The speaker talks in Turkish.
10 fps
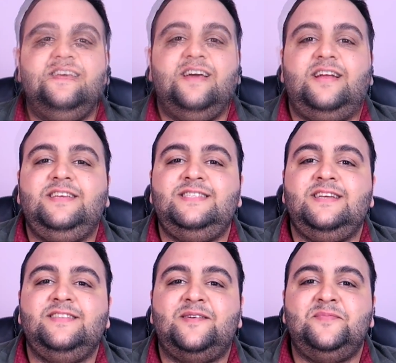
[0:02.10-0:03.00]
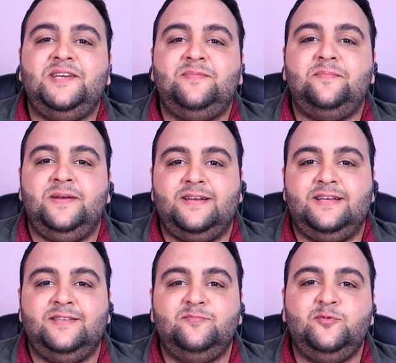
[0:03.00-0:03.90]
Herkese yeniden merhaba ben
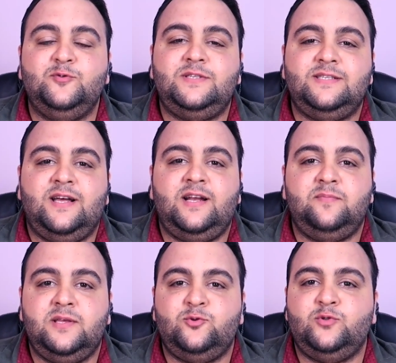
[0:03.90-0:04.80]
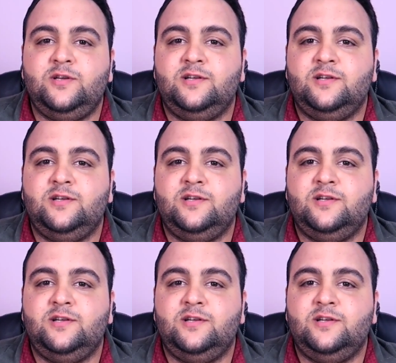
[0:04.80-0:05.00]
Aydın. Bugün sizlerle mezuna